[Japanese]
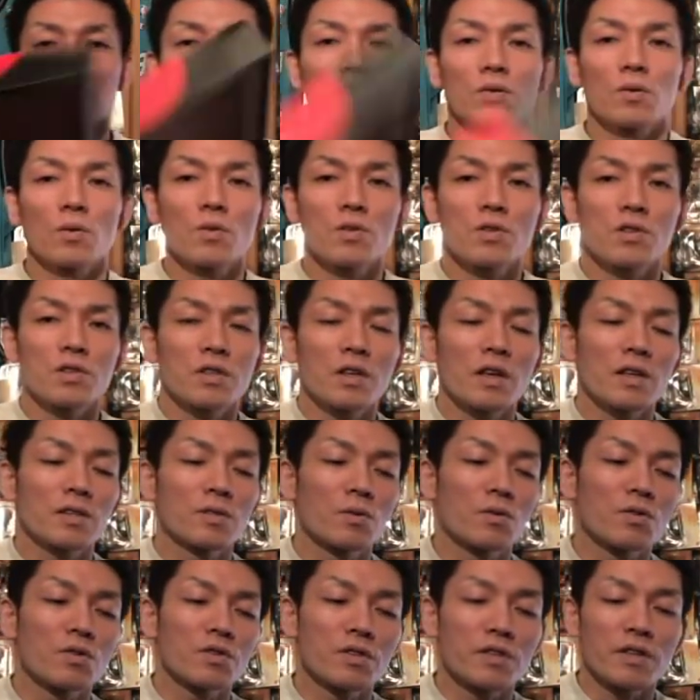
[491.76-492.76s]
そして、
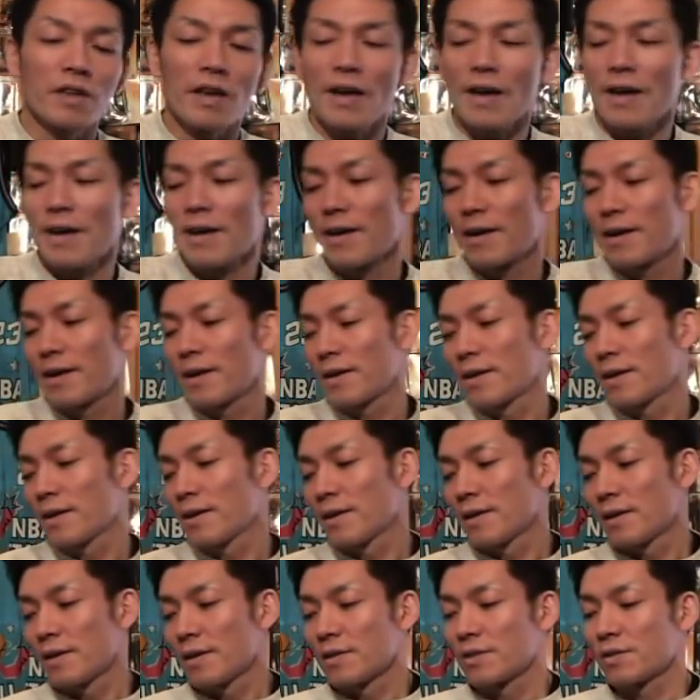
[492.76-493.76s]
そして、
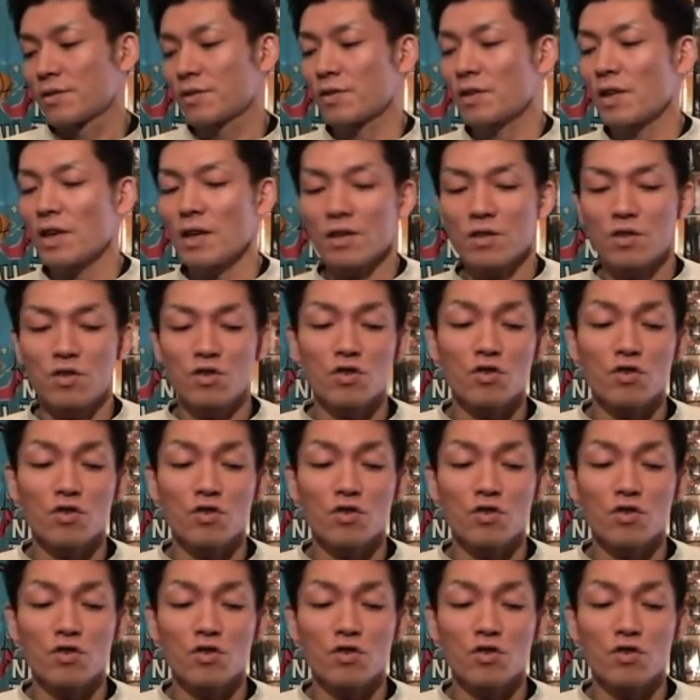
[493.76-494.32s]
次、